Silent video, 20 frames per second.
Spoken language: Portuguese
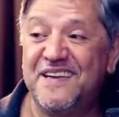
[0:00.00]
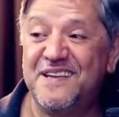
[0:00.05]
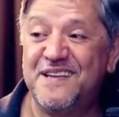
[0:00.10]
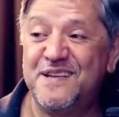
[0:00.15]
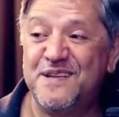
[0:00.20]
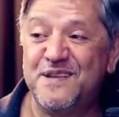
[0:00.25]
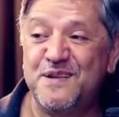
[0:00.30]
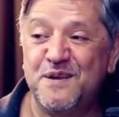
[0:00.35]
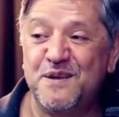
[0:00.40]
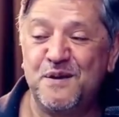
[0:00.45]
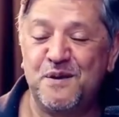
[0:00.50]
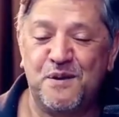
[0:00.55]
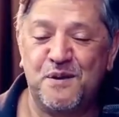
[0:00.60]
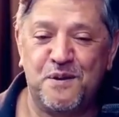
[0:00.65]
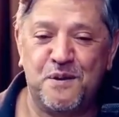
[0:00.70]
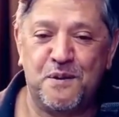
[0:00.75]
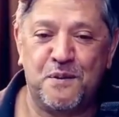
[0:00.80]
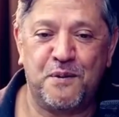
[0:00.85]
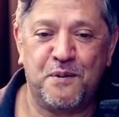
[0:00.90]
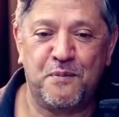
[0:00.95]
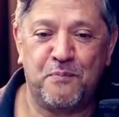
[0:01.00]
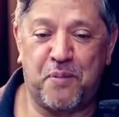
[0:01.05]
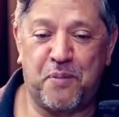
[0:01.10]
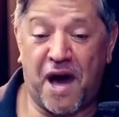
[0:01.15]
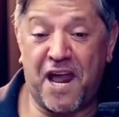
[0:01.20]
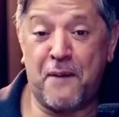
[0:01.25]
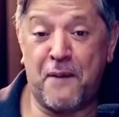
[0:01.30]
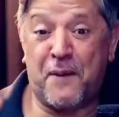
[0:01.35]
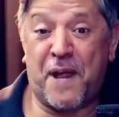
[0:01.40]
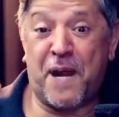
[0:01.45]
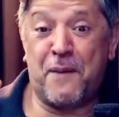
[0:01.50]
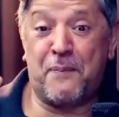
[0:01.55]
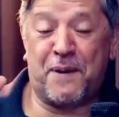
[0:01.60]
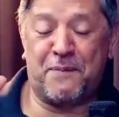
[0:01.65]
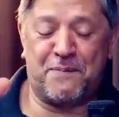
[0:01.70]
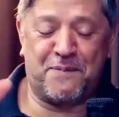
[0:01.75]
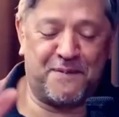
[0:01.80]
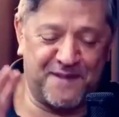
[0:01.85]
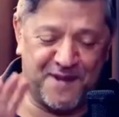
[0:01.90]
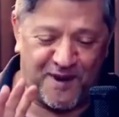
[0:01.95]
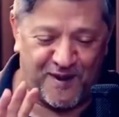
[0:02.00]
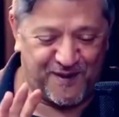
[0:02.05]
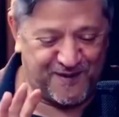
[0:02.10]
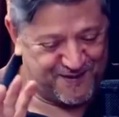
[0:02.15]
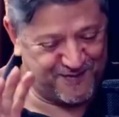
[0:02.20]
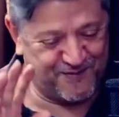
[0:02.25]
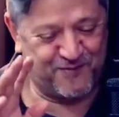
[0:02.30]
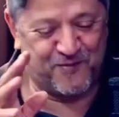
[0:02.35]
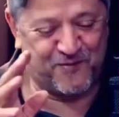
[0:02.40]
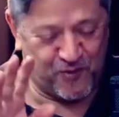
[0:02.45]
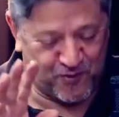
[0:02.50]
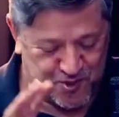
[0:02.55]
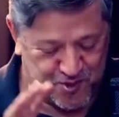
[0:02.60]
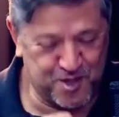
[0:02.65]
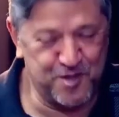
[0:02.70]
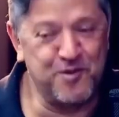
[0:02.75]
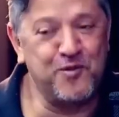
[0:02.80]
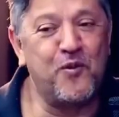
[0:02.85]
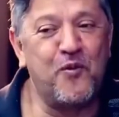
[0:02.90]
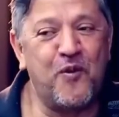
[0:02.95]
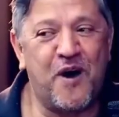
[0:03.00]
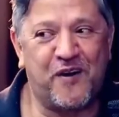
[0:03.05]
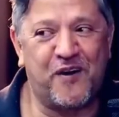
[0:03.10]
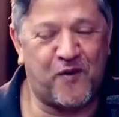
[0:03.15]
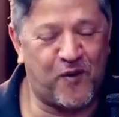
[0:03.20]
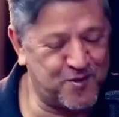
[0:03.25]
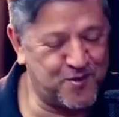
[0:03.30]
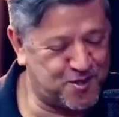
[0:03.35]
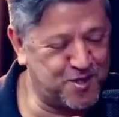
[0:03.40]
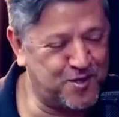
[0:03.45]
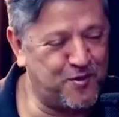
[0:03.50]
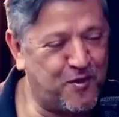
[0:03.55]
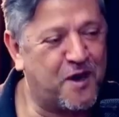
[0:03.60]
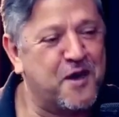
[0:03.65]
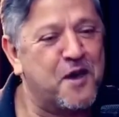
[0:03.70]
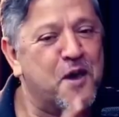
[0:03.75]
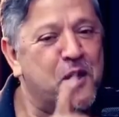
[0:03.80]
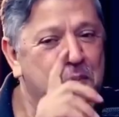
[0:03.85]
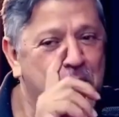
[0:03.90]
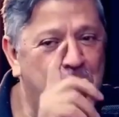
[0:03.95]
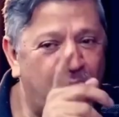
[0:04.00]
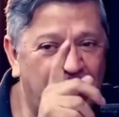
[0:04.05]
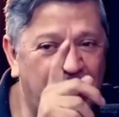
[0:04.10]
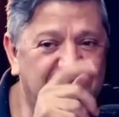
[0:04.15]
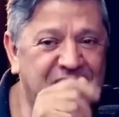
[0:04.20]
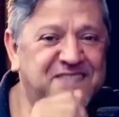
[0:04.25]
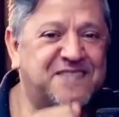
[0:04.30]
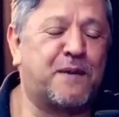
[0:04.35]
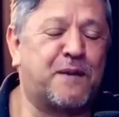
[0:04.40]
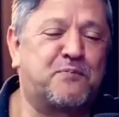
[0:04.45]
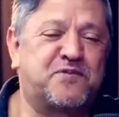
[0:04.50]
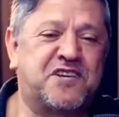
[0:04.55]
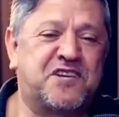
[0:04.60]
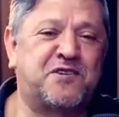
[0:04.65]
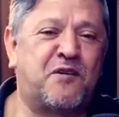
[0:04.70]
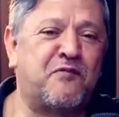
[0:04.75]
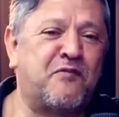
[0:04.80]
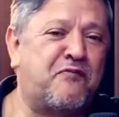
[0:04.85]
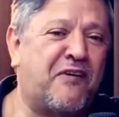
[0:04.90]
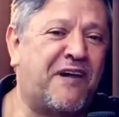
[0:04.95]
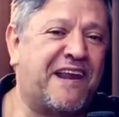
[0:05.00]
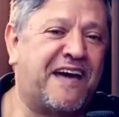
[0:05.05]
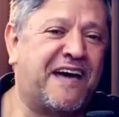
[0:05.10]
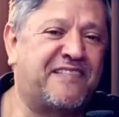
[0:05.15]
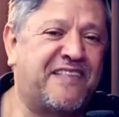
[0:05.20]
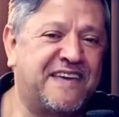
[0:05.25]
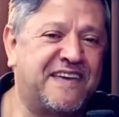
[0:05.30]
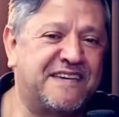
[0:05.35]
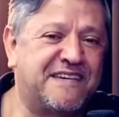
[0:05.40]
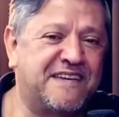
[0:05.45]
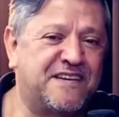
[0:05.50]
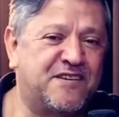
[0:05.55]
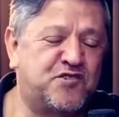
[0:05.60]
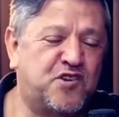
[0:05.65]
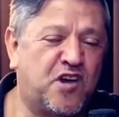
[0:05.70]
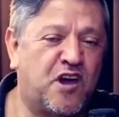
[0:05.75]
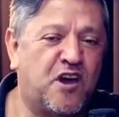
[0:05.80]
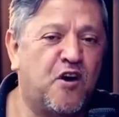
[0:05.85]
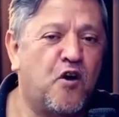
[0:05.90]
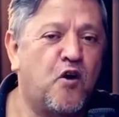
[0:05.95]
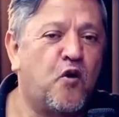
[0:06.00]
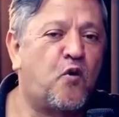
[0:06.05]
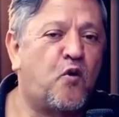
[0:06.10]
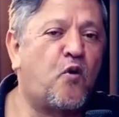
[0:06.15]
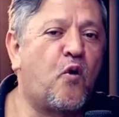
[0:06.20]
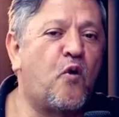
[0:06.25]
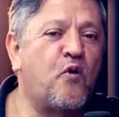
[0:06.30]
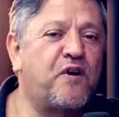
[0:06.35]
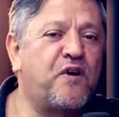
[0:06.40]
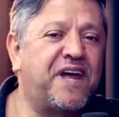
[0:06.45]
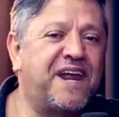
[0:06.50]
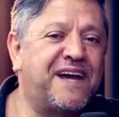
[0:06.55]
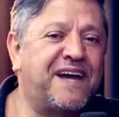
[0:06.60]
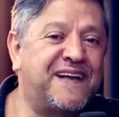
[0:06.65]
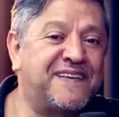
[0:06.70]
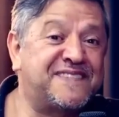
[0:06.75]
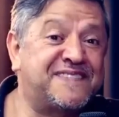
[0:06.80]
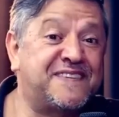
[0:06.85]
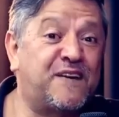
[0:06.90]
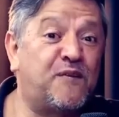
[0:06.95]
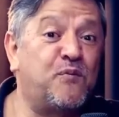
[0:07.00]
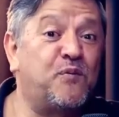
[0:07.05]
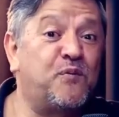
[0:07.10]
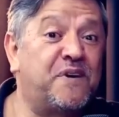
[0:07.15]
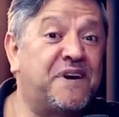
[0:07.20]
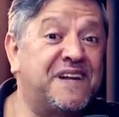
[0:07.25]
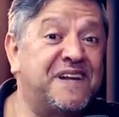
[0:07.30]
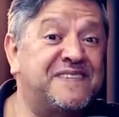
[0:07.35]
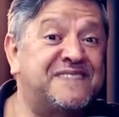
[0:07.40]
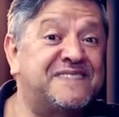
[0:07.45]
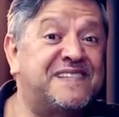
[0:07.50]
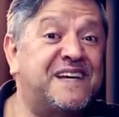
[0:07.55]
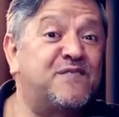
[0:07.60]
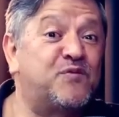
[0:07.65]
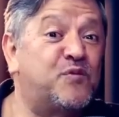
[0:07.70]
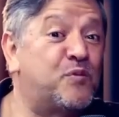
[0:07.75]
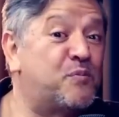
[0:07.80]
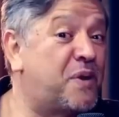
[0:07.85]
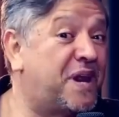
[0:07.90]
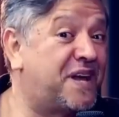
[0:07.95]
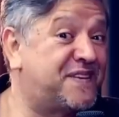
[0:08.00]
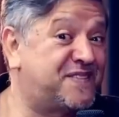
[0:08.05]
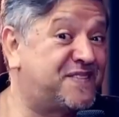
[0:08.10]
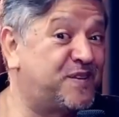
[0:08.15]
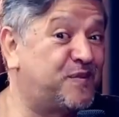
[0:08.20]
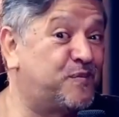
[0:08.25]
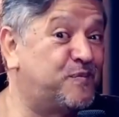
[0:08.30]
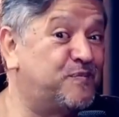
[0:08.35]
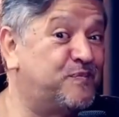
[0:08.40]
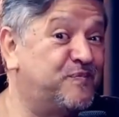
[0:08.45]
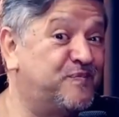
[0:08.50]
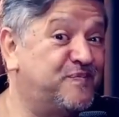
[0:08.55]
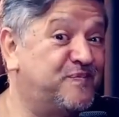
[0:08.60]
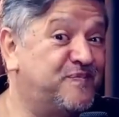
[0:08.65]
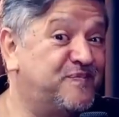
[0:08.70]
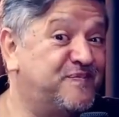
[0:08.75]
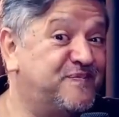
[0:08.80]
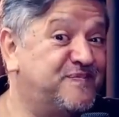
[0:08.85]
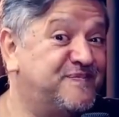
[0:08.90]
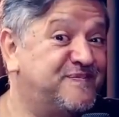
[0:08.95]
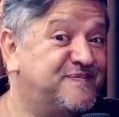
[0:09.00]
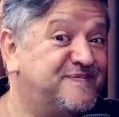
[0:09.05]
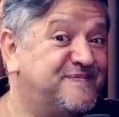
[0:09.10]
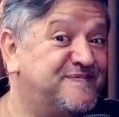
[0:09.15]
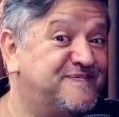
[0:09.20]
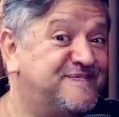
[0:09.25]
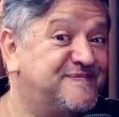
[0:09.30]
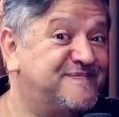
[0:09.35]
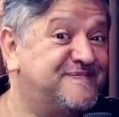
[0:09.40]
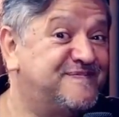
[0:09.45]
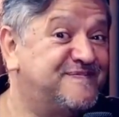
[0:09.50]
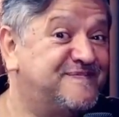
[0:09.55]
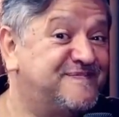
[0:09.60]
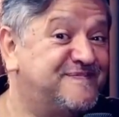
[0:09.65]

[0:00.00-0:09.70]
É. para, para, para. Não, continua, continua. Por exemplo, você já ouviu falar da igreja Congregação Cristã do Brasil? Ai, ai, ai.